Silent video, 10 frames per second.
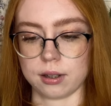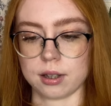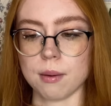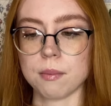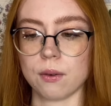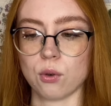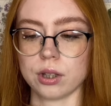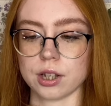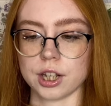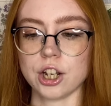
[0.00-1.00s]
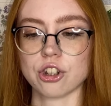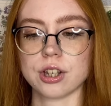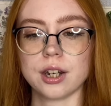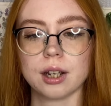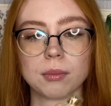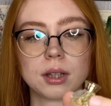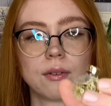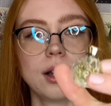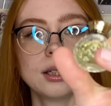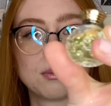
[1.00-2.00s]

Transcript: Я бы его однозначно не рекомендовала, и